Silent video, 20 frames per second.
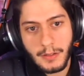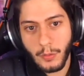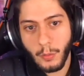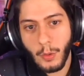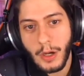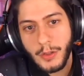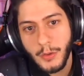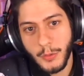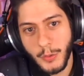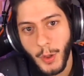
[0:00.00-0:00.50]

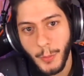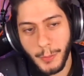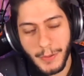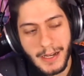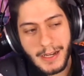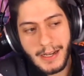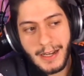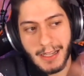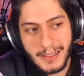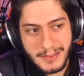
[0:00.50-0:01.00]
quando
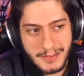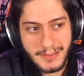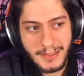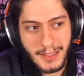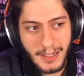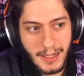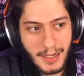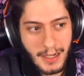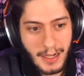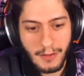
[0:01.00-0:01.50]
un'opera è
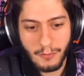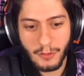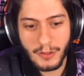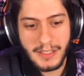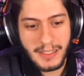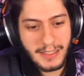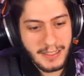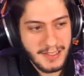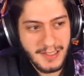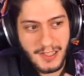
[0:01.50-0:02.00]
lenta vuol
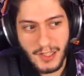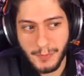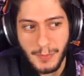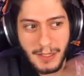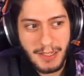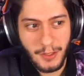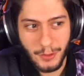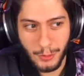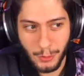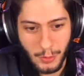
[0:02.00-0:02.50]
dire che si è
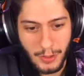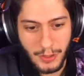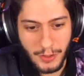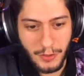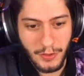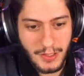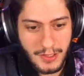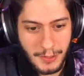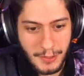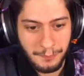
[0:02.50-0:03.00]
sbagliato
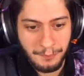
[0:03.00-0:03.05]
qualcosa.